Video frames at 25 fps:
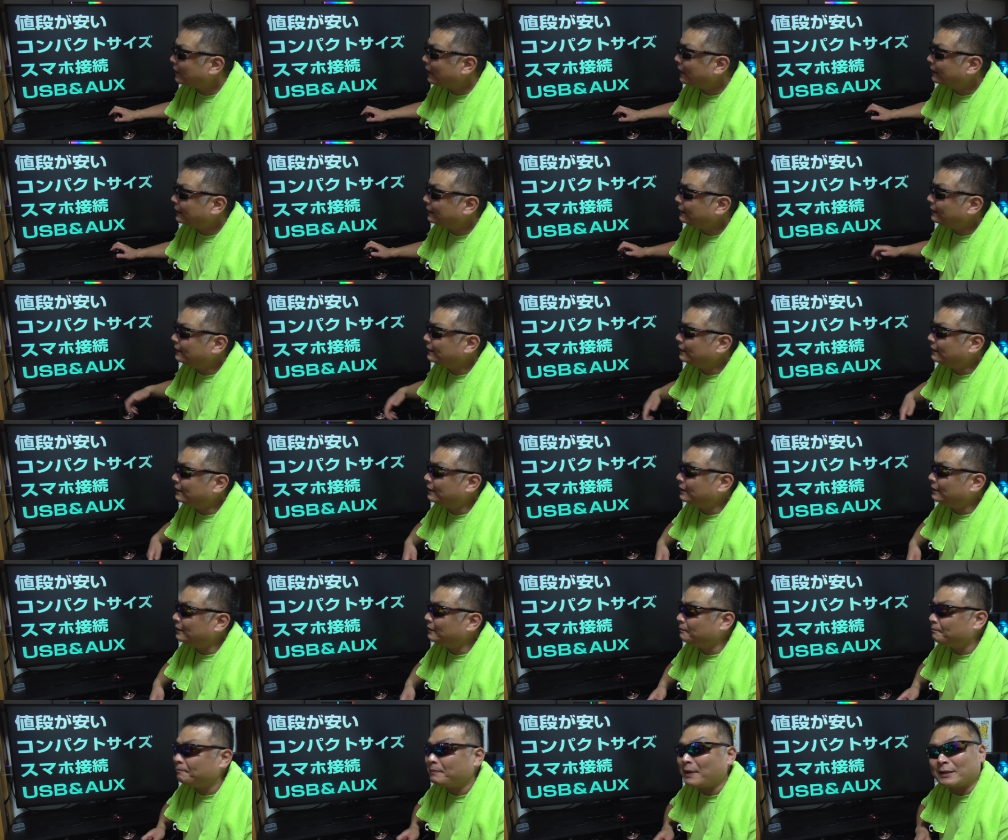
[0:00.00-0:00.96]
の代わり
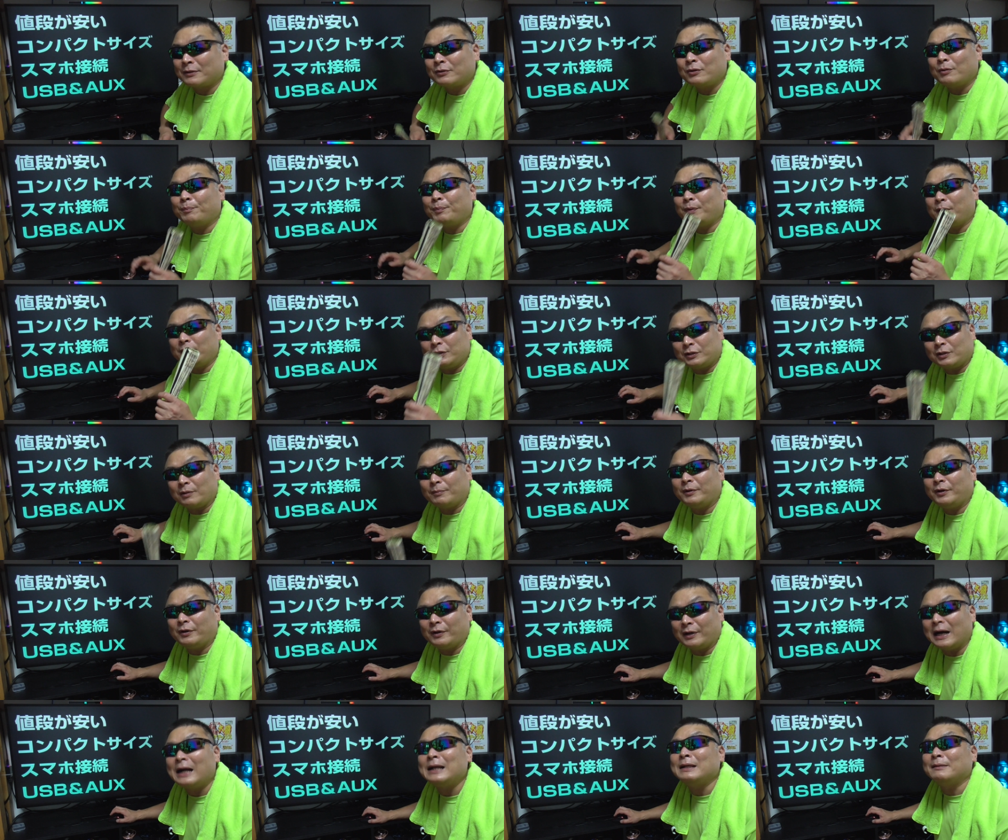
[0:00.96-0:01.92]
バッドポイント
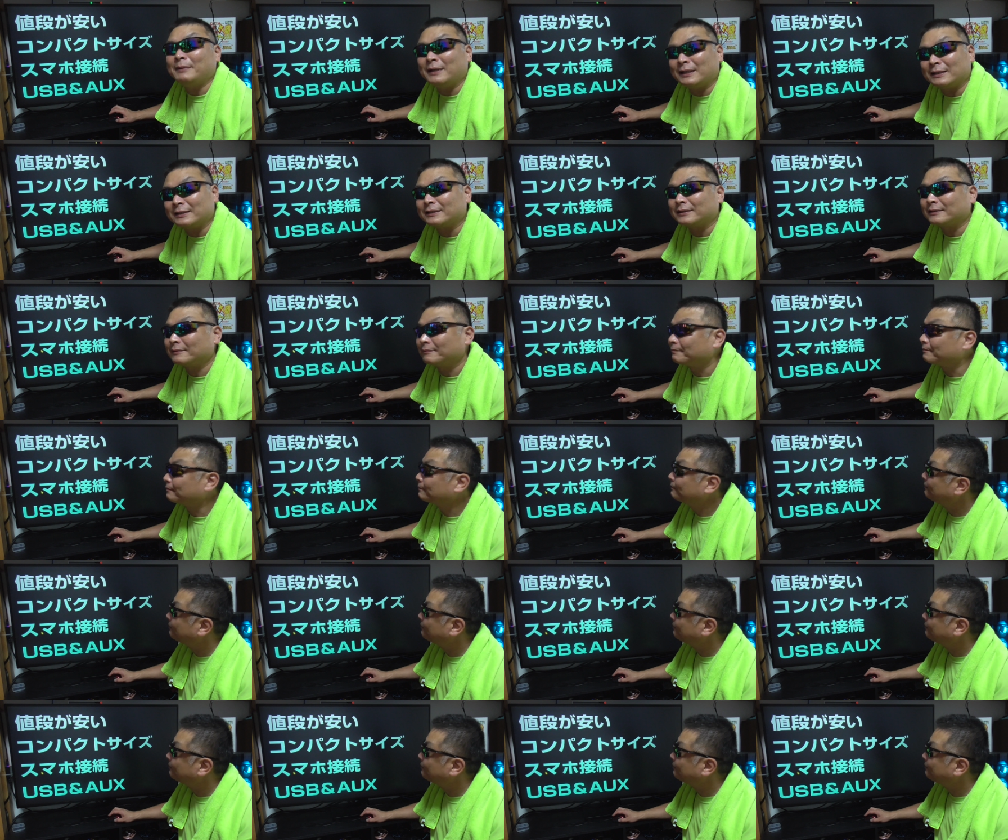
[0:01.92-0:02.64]
もあります